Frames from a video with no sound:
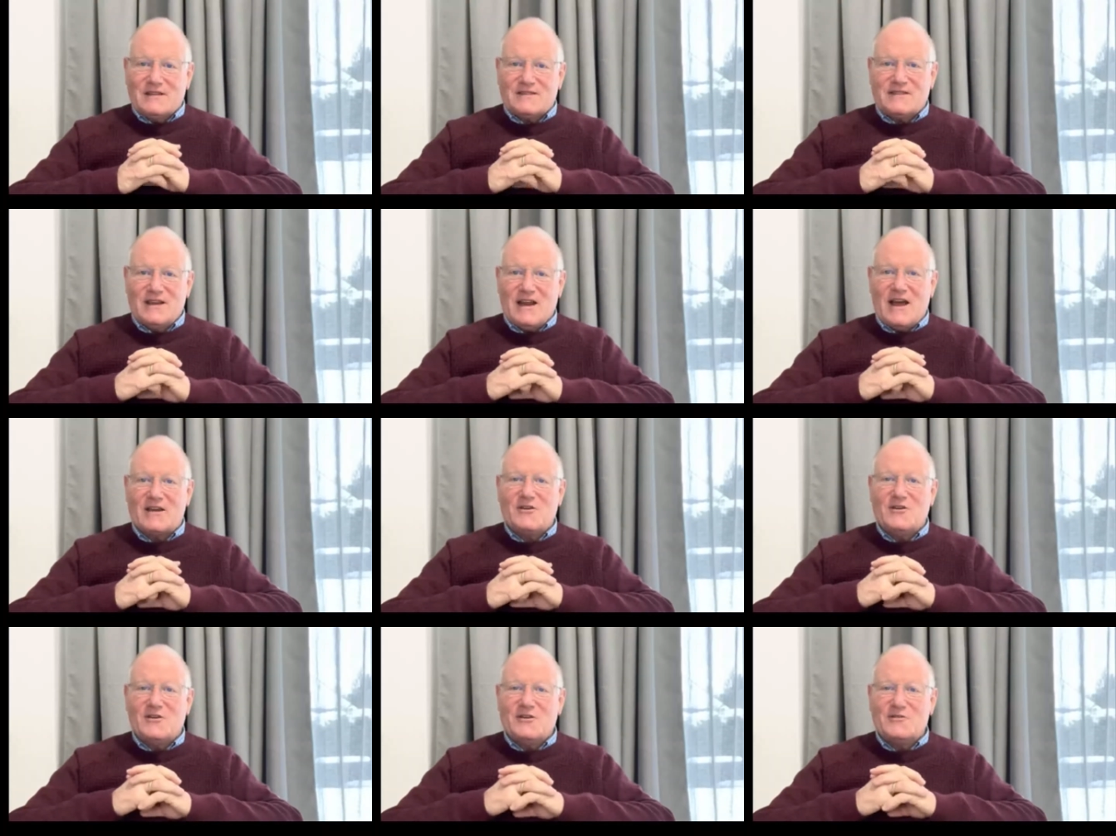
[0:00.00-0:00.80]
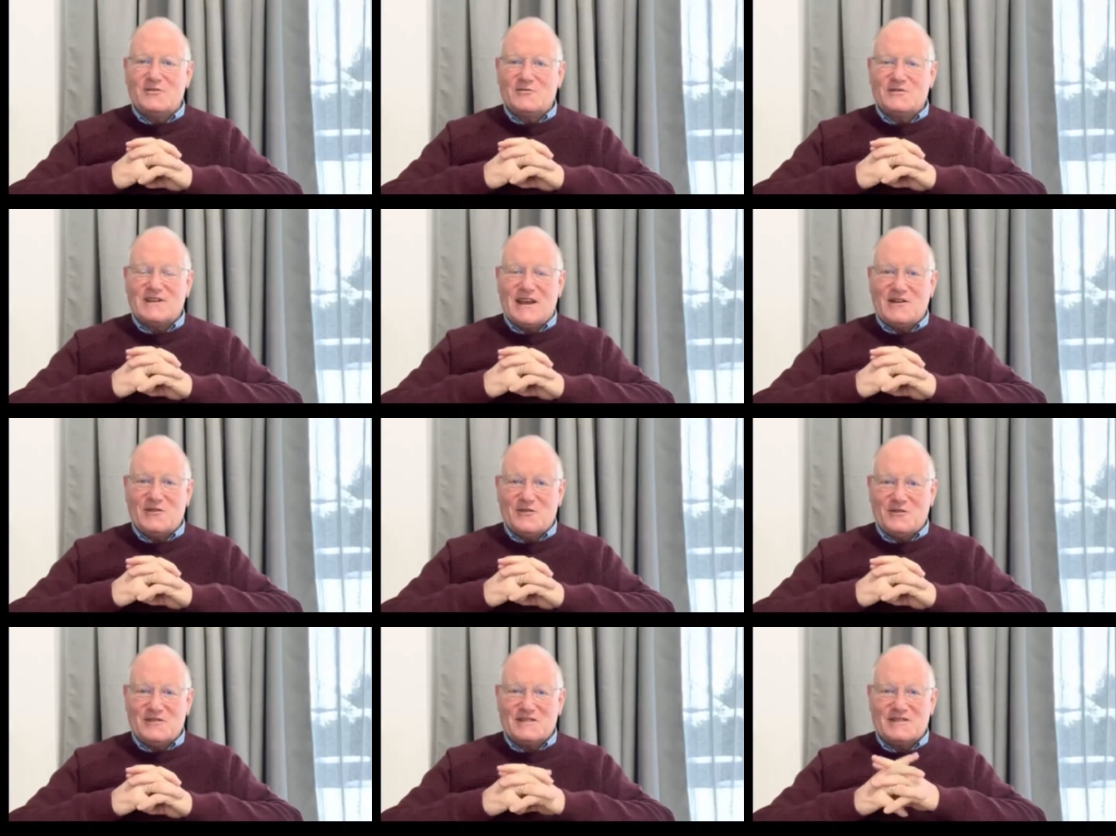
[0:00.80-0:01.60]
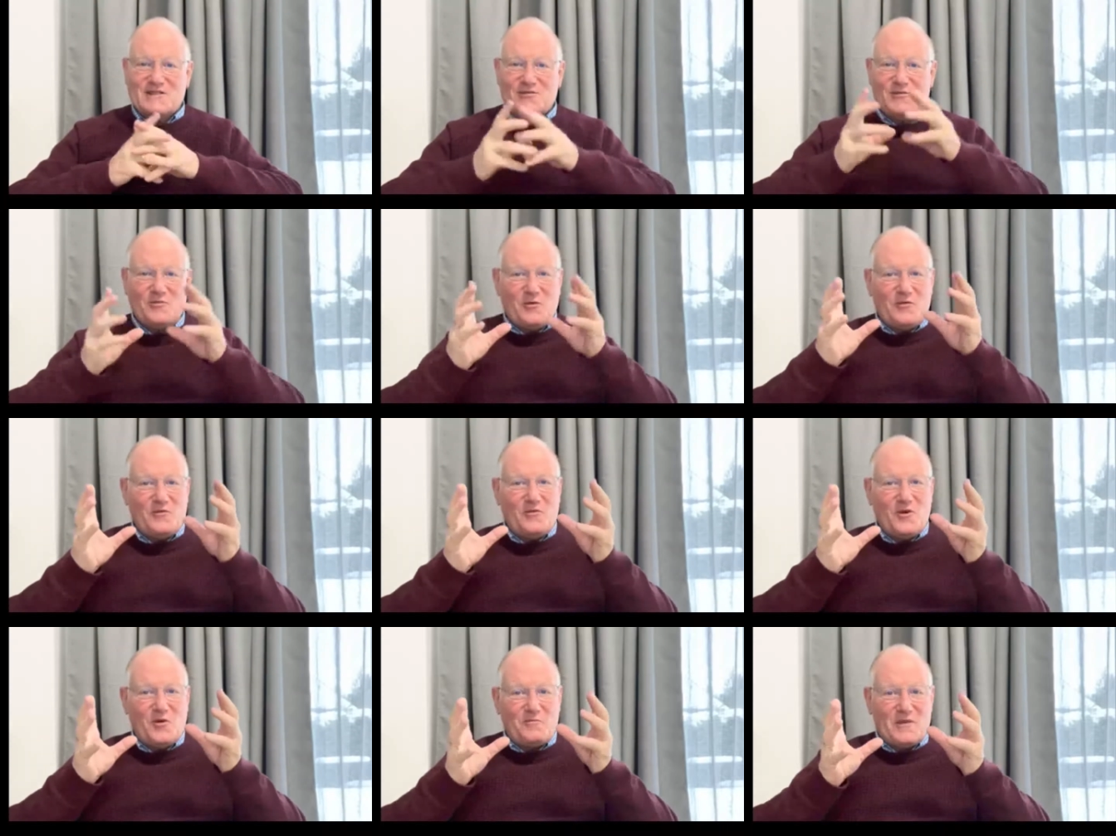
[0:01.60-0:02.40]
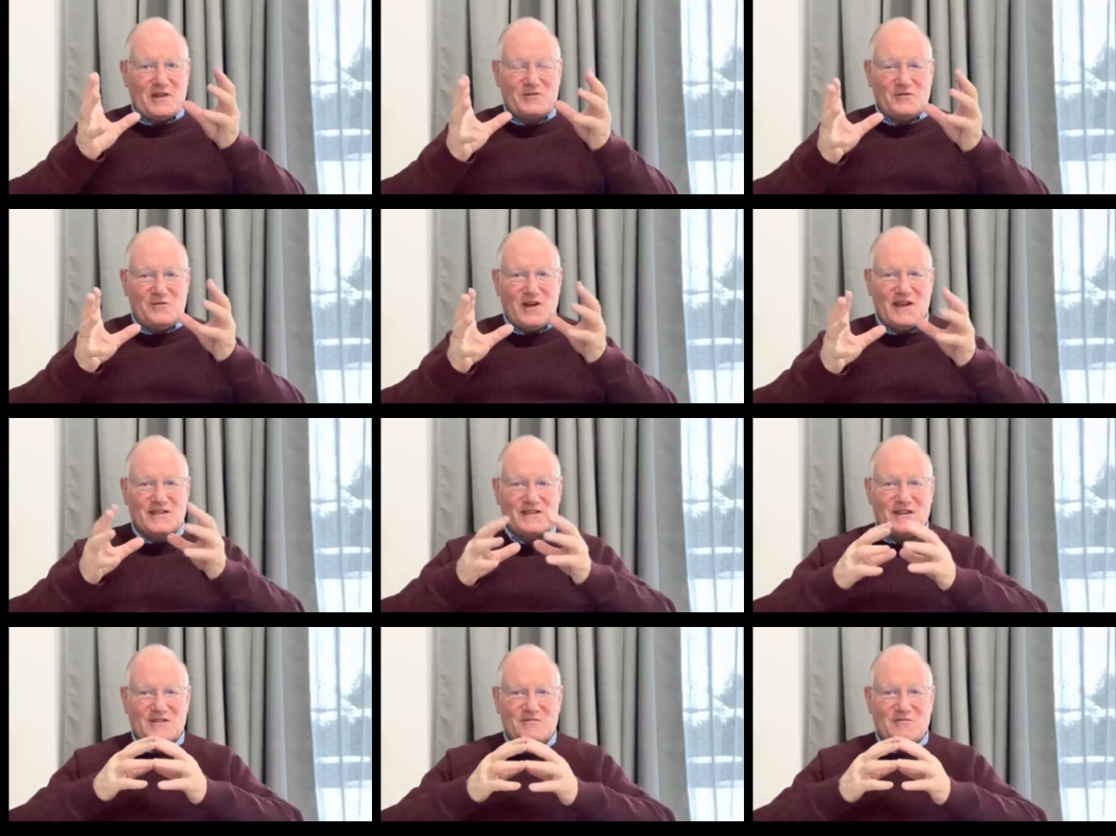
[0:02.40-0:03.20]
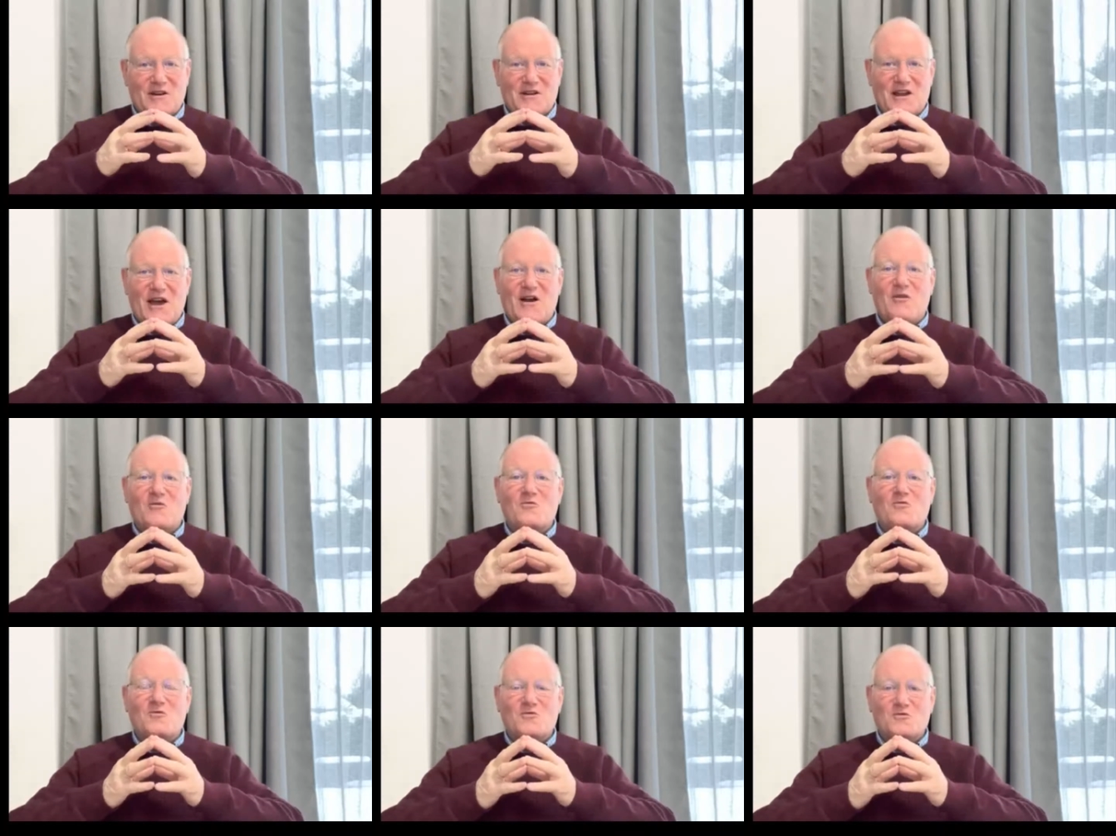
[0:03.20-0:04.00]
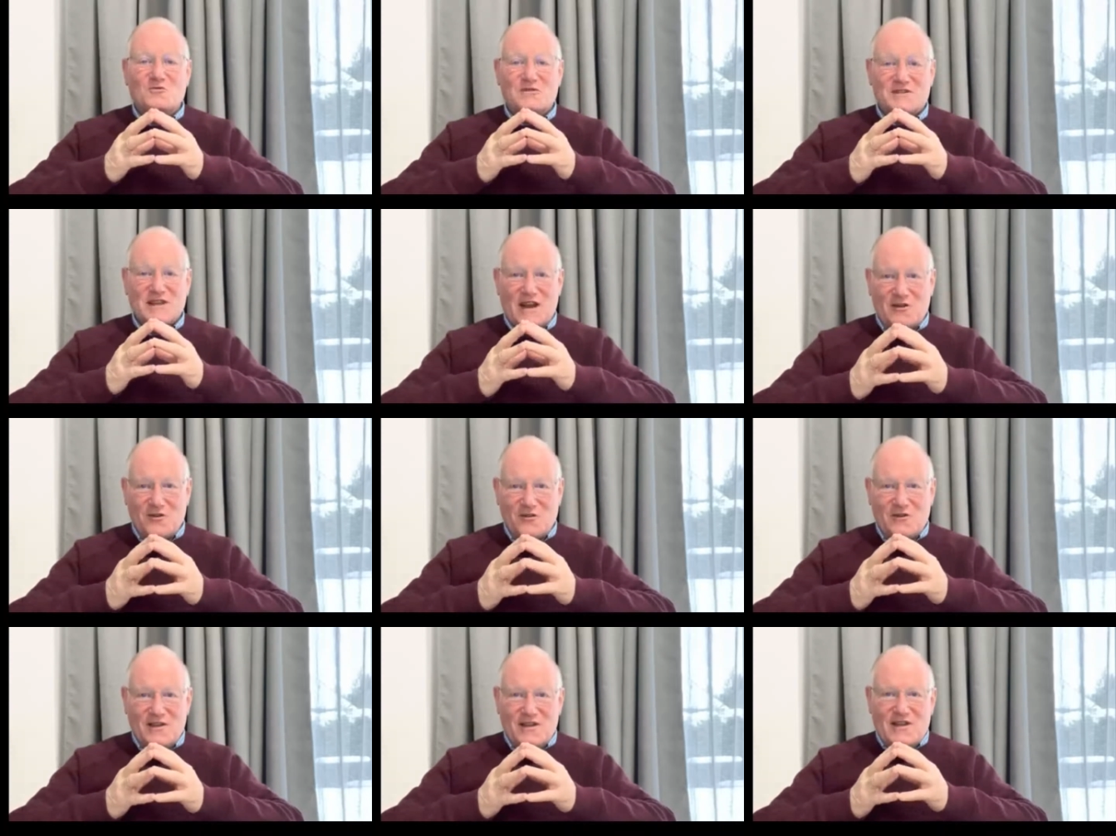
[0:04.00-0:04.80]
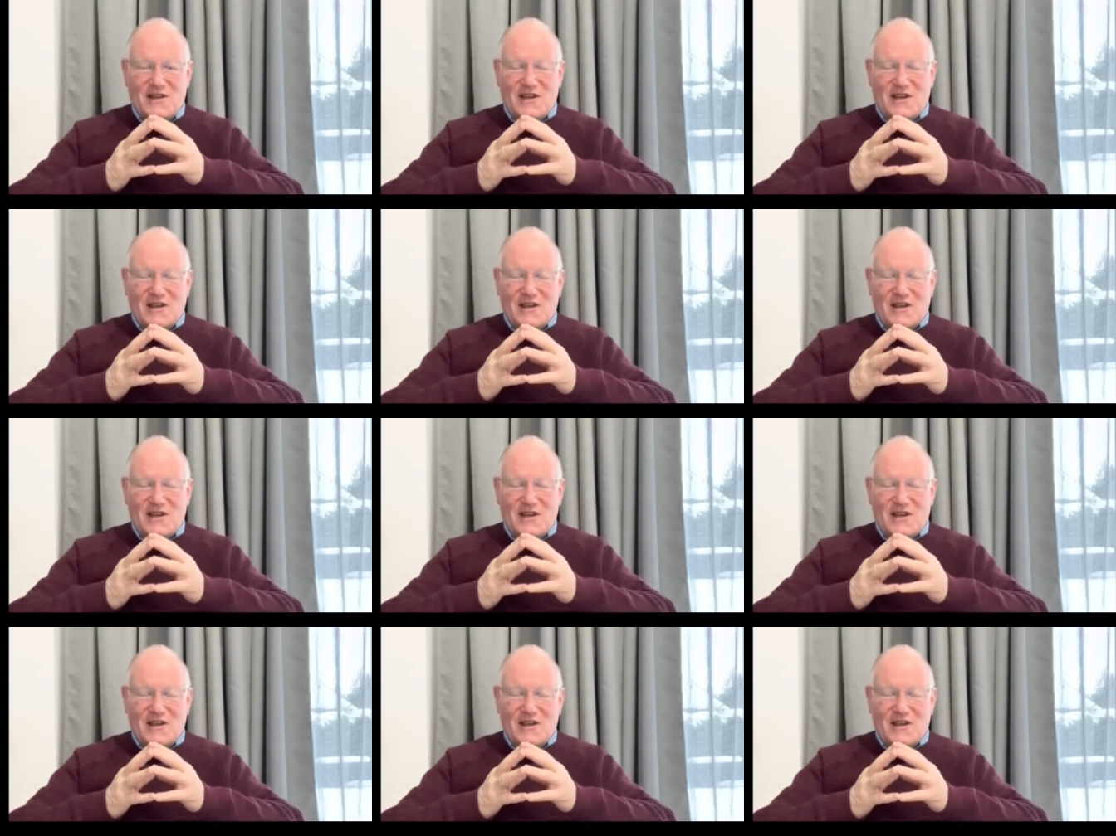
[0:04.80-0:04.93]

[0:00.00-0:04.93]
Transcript: c'est là que nous allons, nous pouvons percevoir exactement là où nous allons.